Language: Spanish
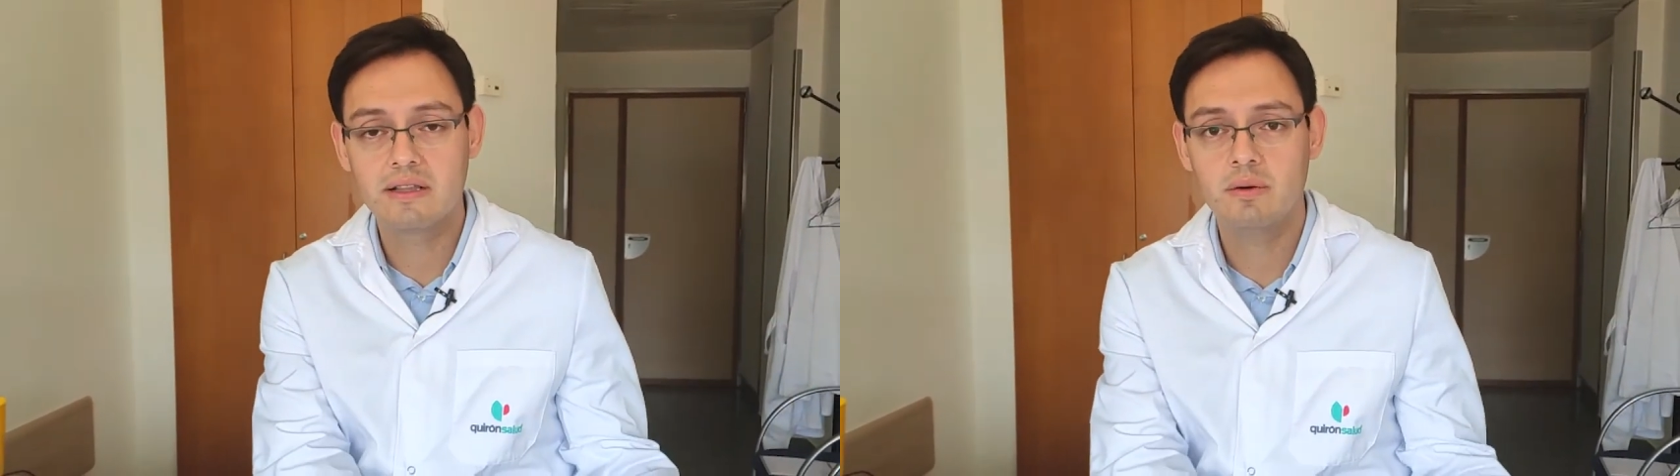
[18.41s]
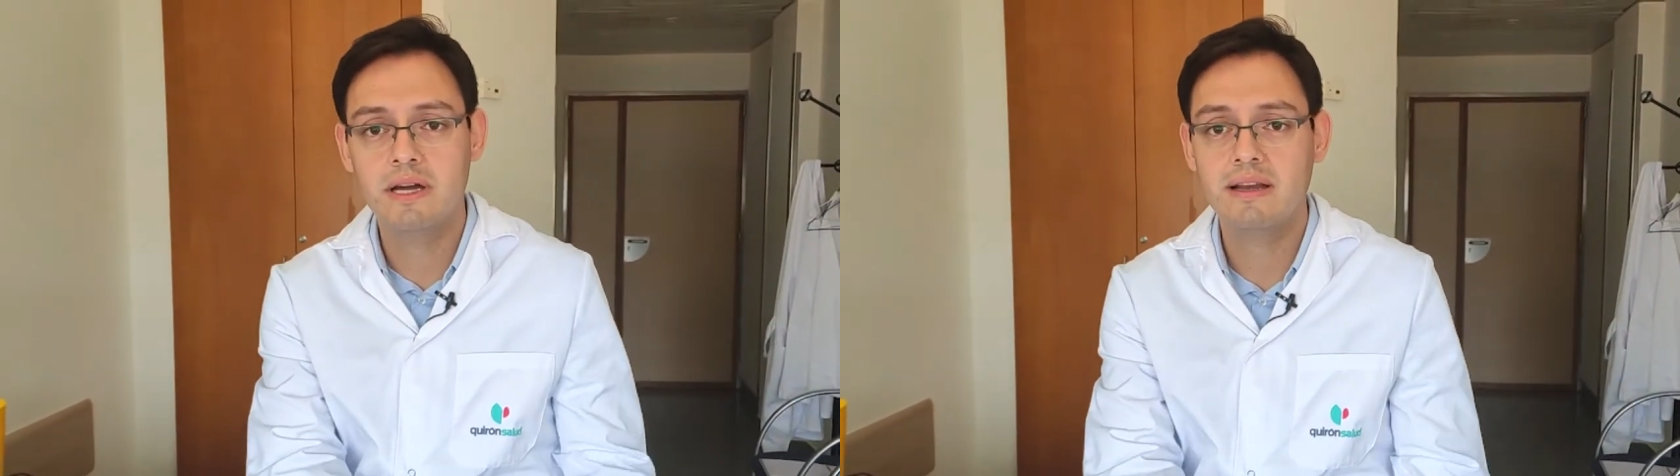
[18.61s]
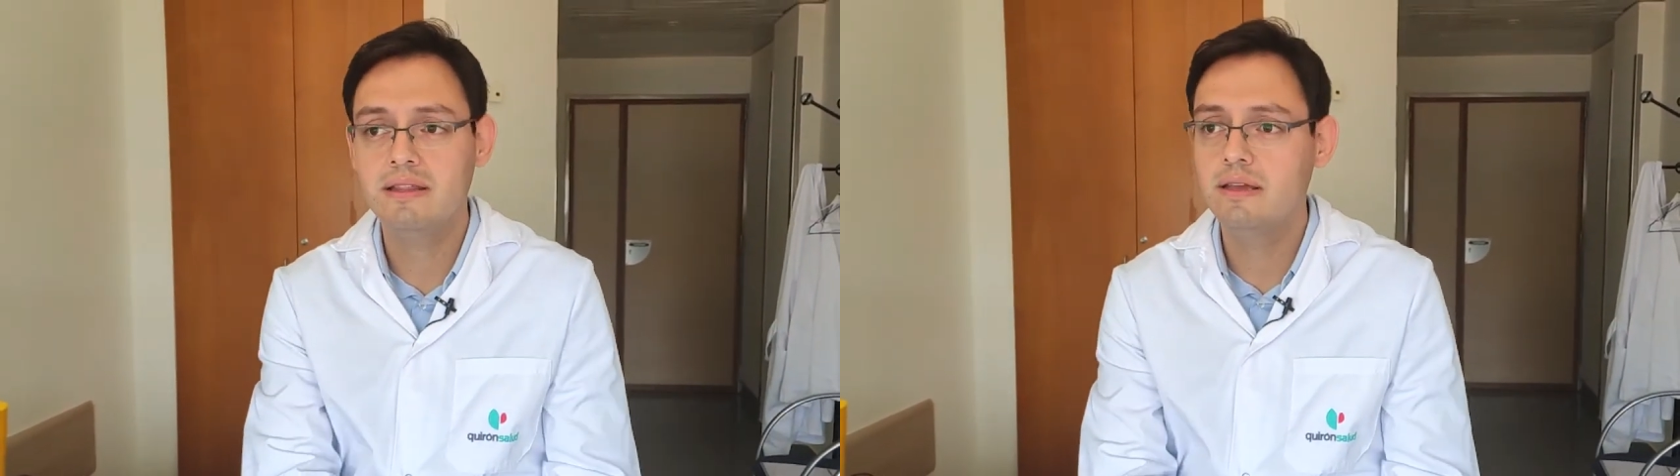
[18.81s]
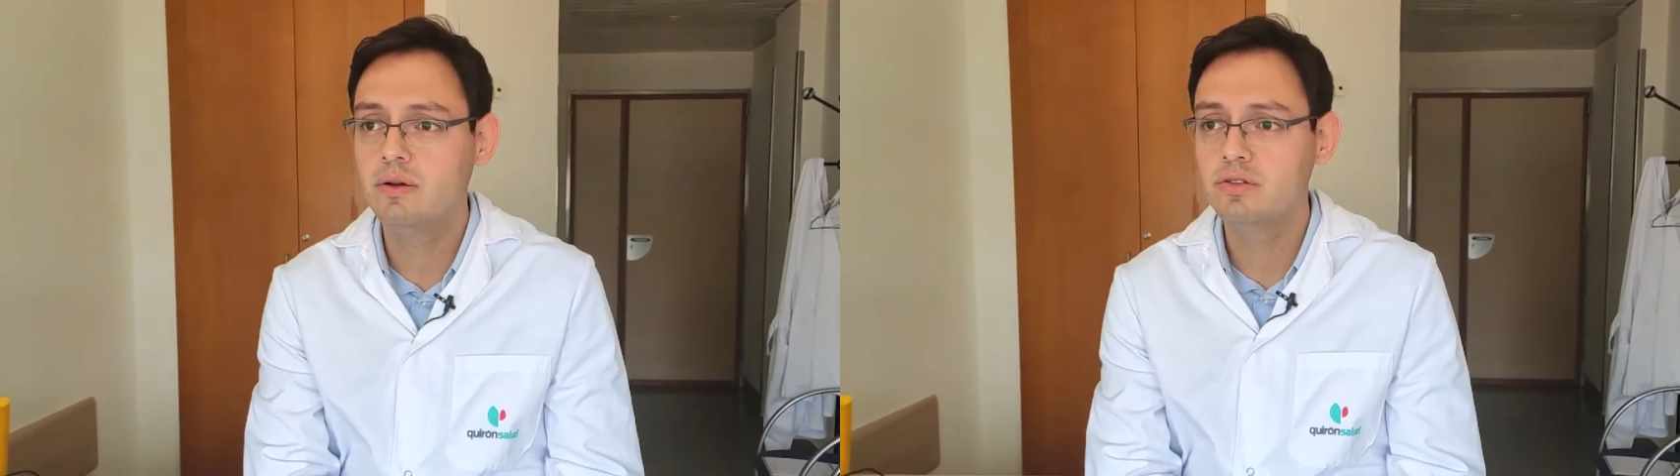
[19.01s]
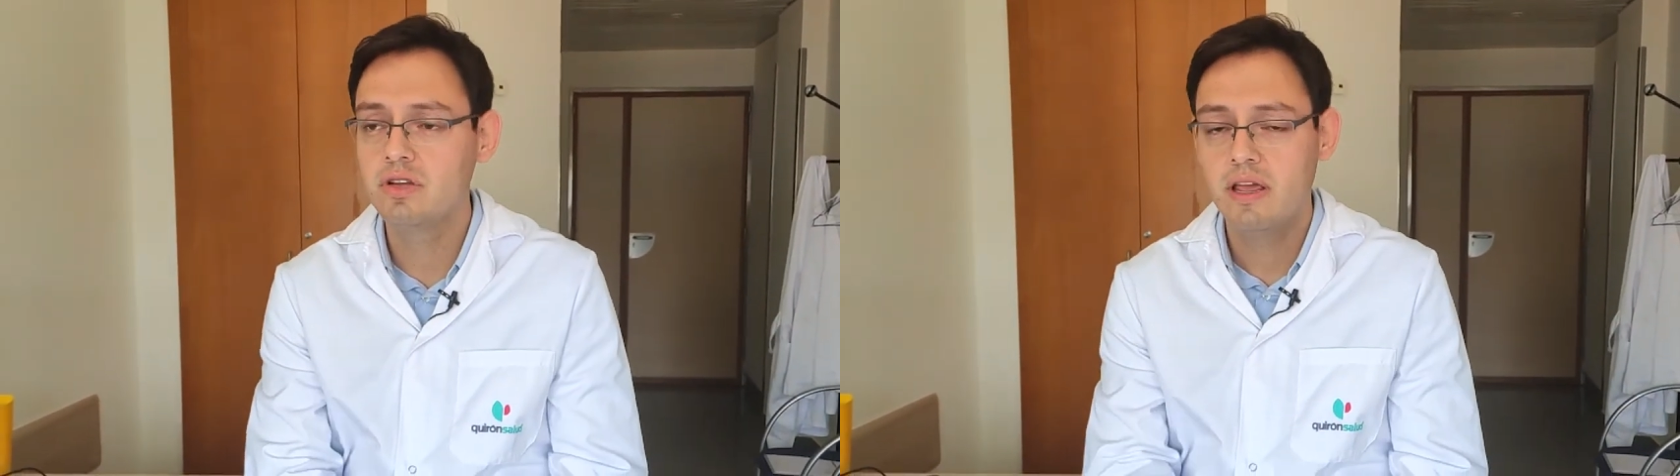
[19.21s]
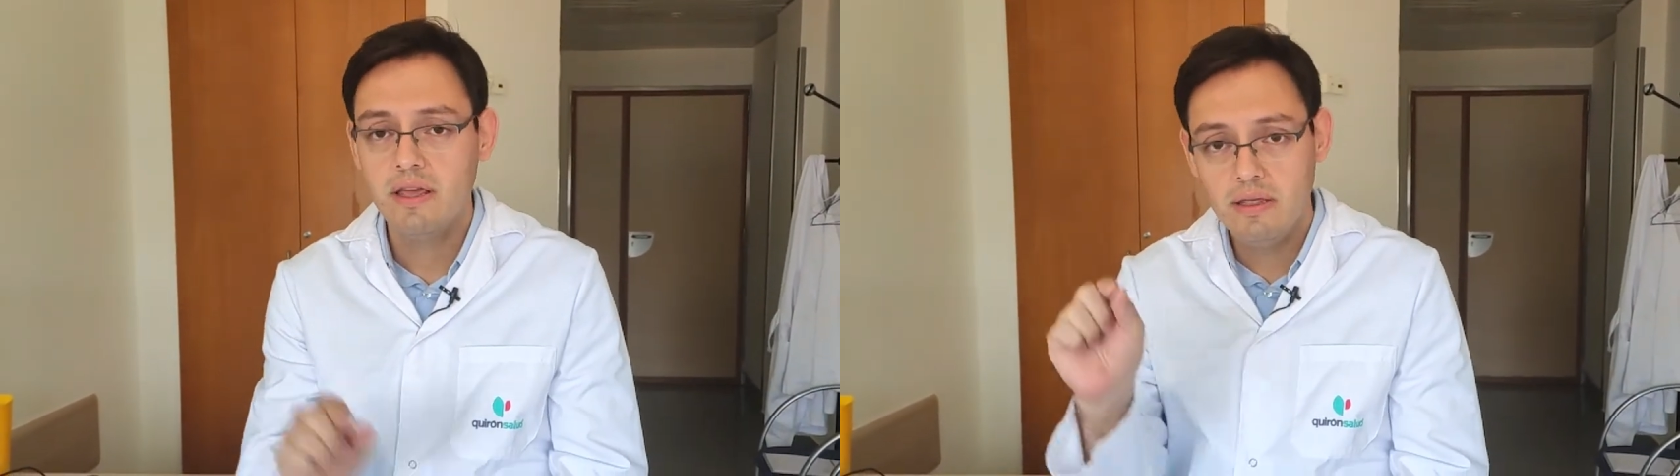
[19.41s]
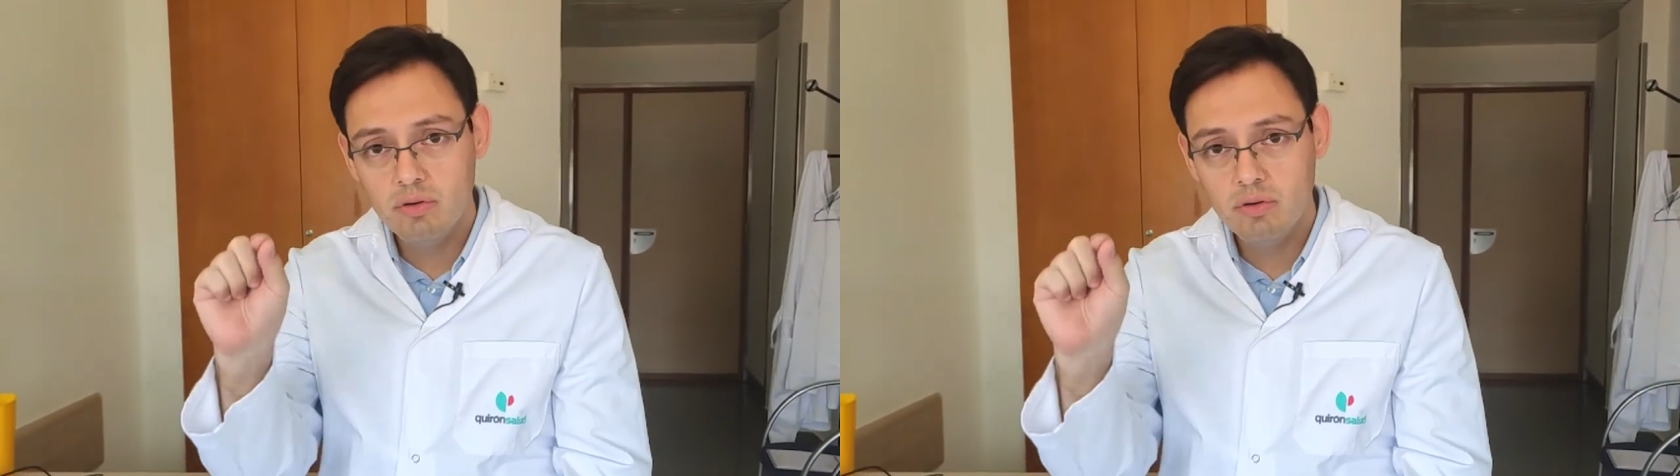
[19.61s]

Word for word: electromagnéticos